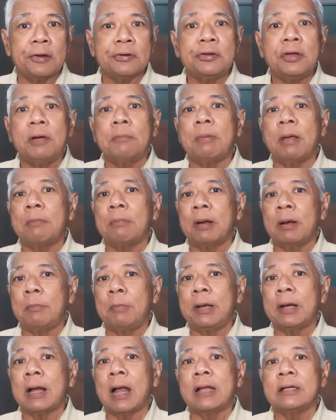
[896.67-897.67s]
ซึ่งเป็นพันธ
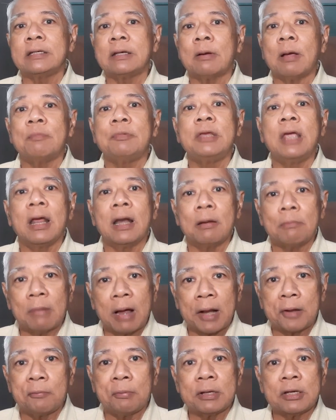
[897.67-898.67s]
มิตรใกล้ชิดกับเยอร
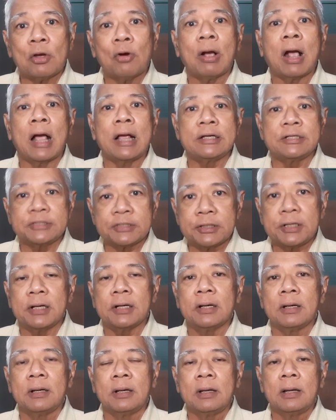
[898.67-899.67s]
มันพระเจ้าไกเซอ
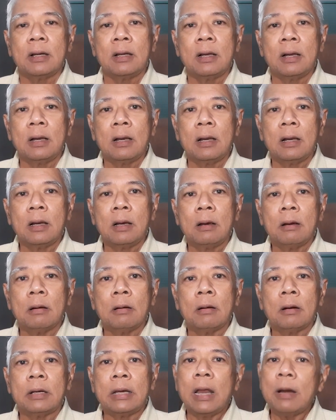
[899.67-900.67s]
ร์
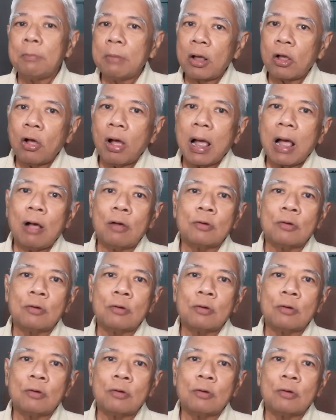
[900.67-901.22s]
เยอรมันก็เข้า